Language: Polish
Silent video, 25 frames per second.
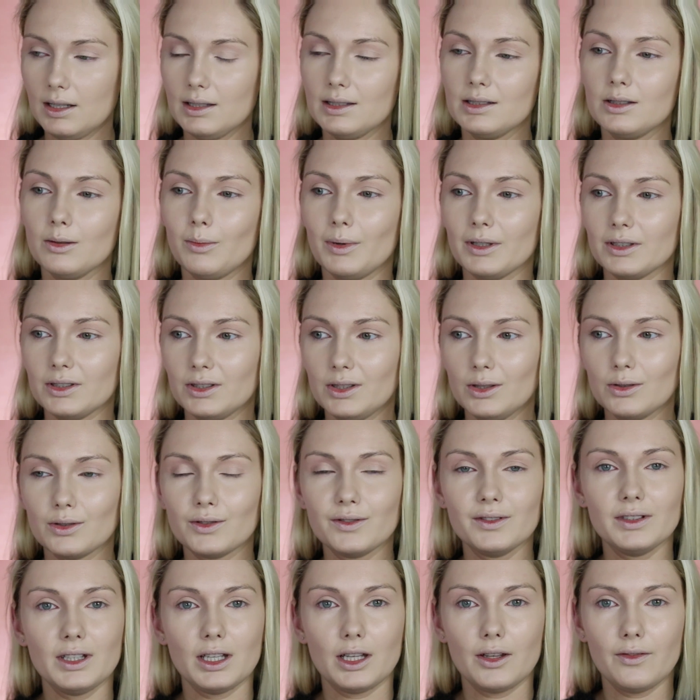Zobaczcie,
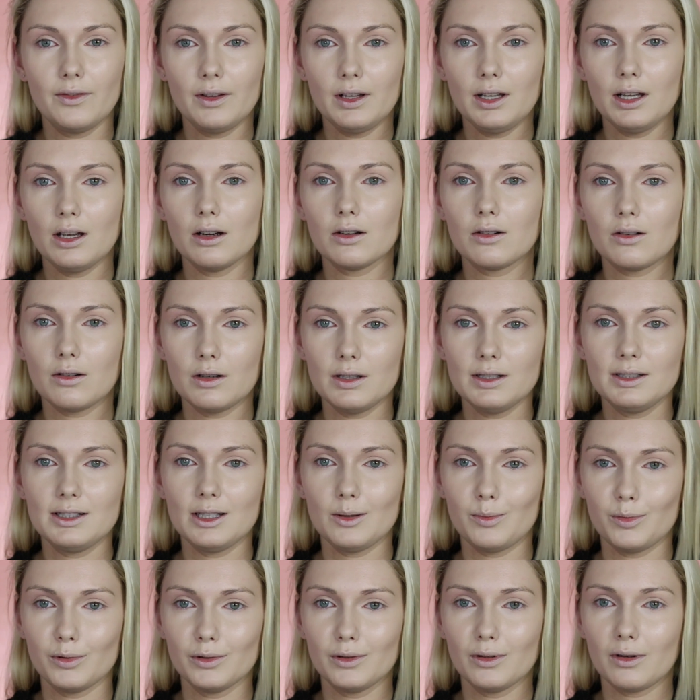już w tej chwili
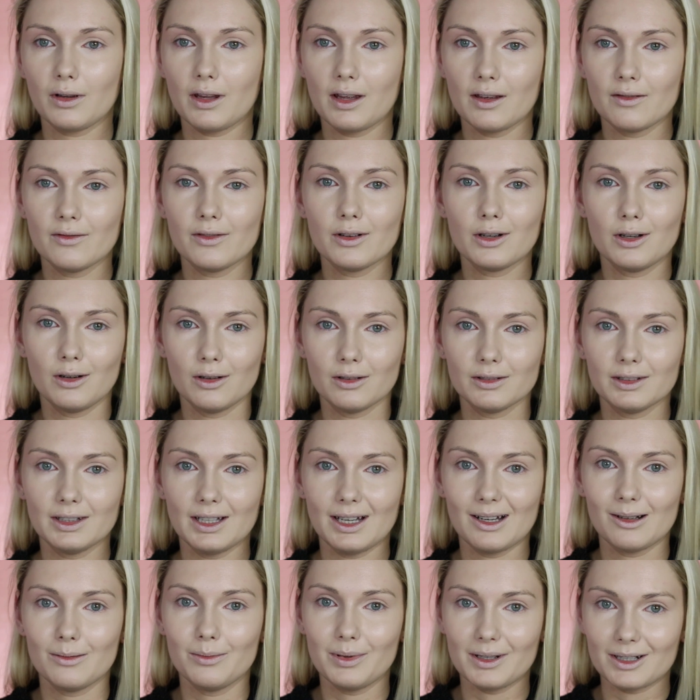okolica pod okiem
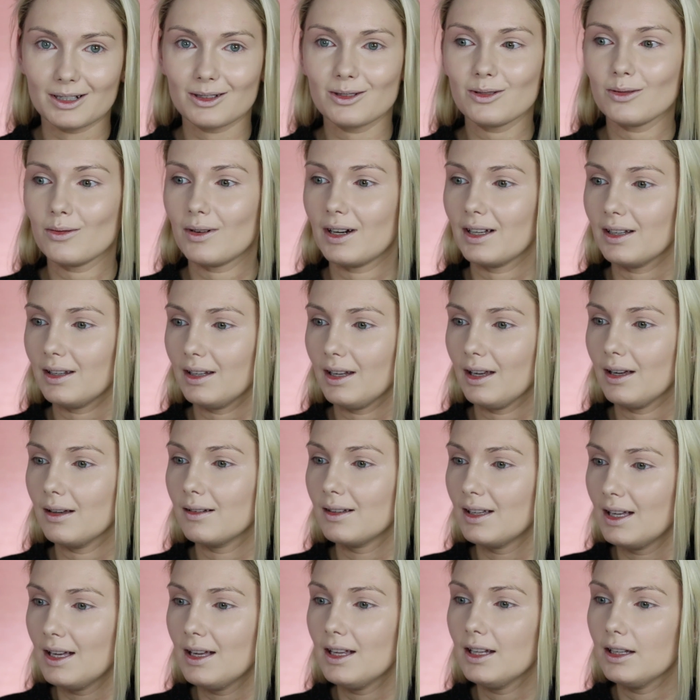wygląda bardzo ładnie.
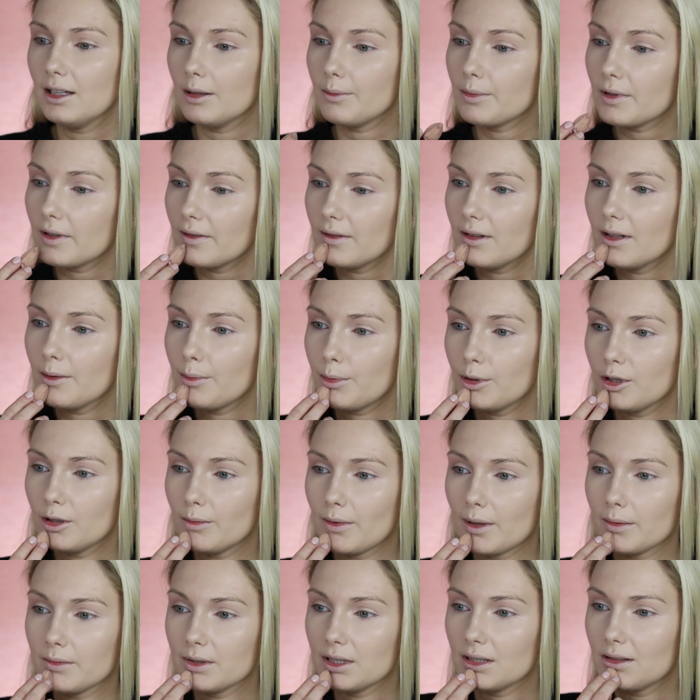Naprawdę
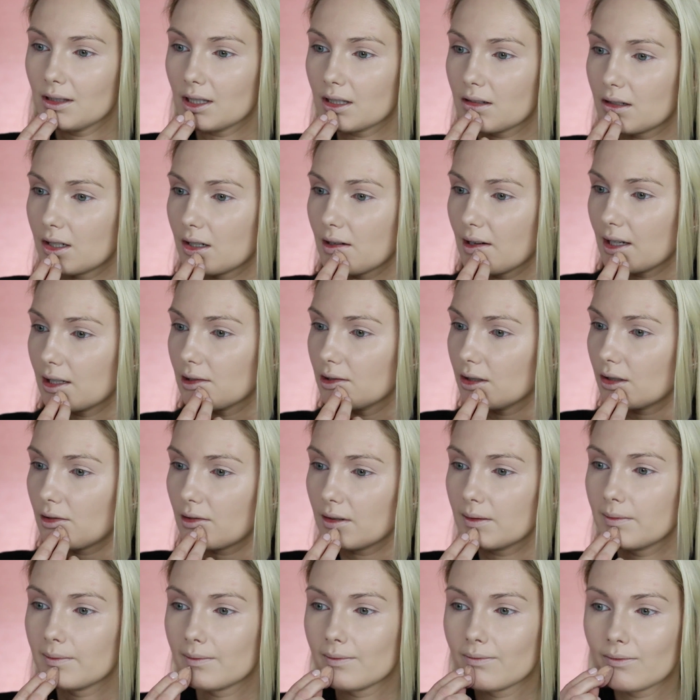podoba mi się ten korektor.